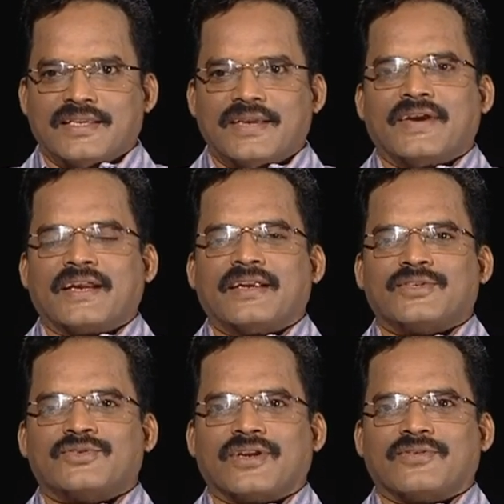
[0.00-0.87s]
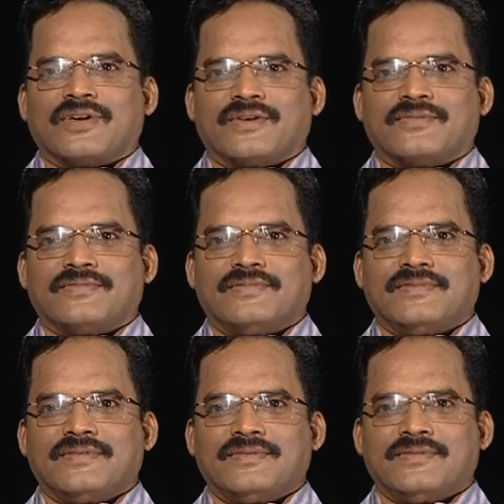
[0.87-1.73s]
ఏ వెంకటేశ్వరరావు గారు
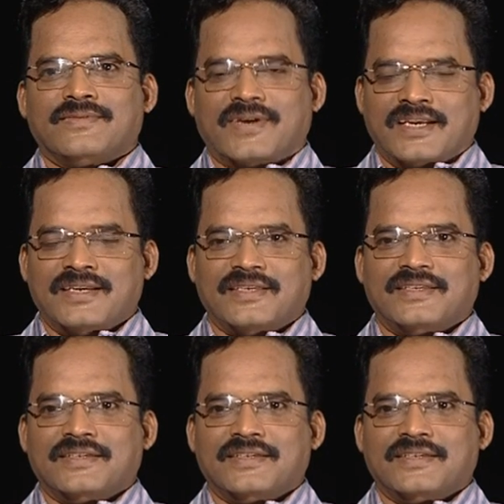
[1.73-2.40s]
వారిని